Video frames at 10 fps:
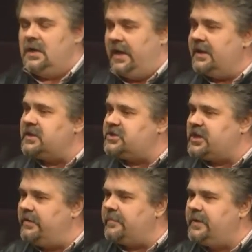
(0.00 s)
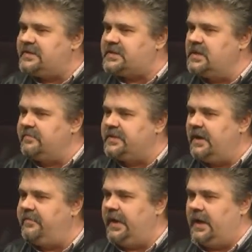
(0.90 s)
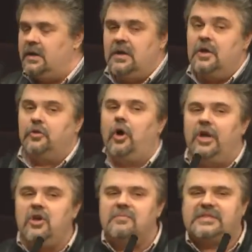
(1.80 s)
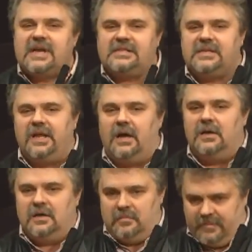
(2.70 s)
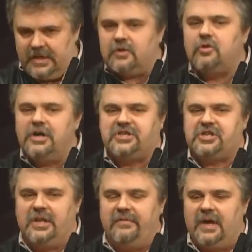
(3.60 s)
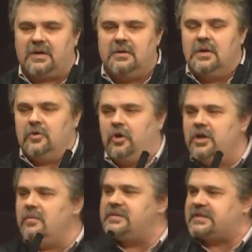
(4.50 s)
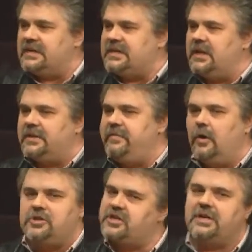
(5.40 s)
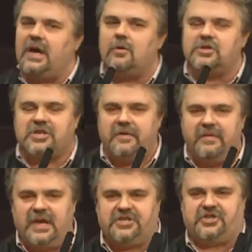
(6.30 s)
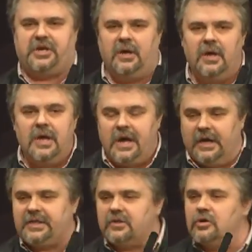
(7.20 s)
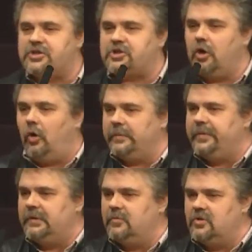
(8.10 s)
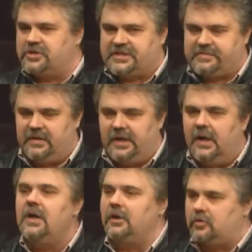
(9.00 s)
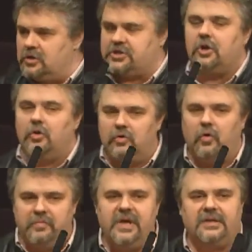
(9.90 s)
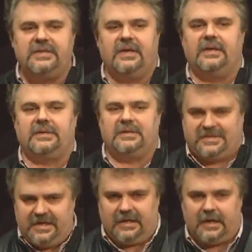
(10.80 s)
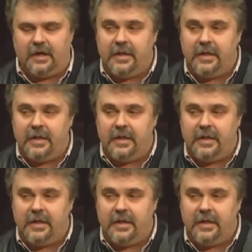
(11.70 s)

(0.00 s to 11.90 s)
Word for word: И этот человек был сын вдовы, но о нем сказано молодой человек, но о нем сказано две очень хорошие вещи. Это то, что он был мужественный, и то, что он умел делать дело.